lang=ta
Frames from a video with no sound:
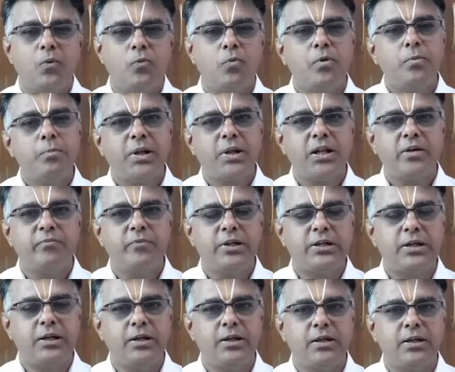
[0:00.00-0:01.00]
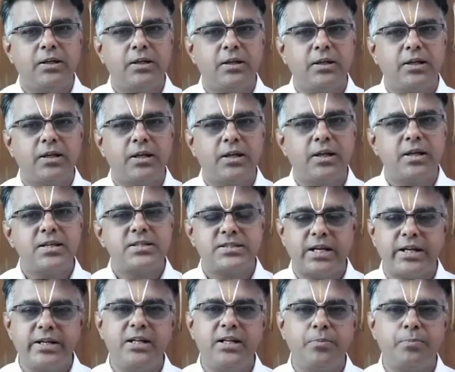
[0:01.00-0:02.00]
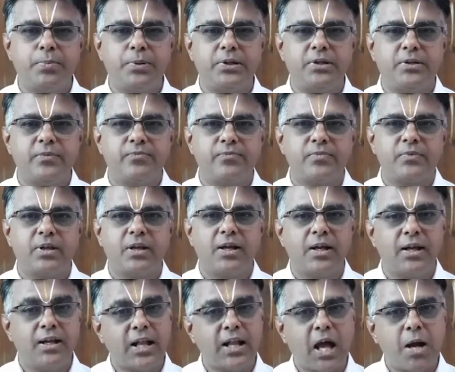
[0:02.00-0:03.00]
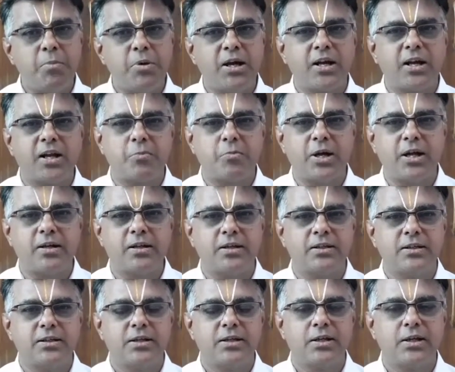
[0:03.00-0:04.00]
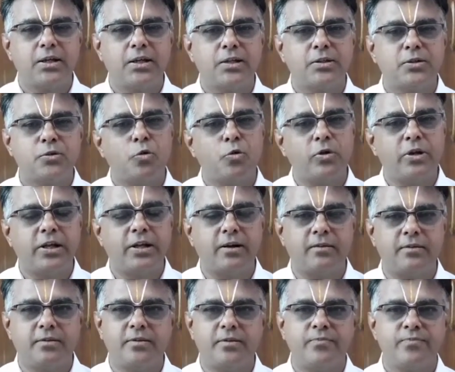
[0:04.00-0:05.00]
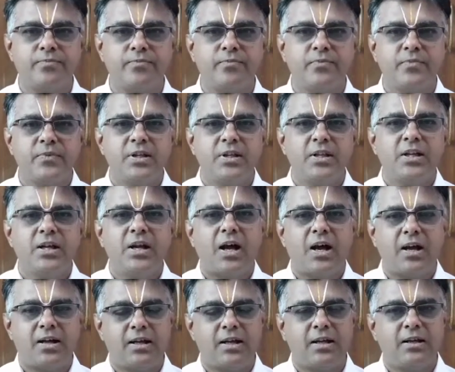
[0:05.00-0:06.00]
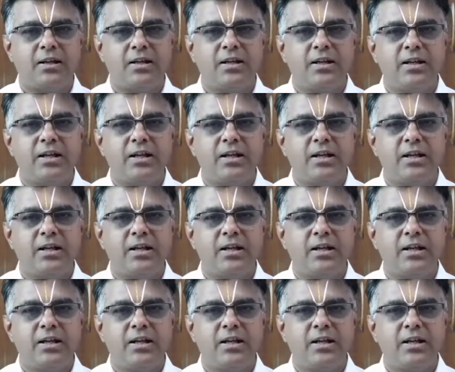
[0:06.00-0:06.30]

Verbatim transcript: ஒன்பதாம் வீட்டில் சனி இருப்பது லாபகரமாக தோன்றுகிறது ஆனால்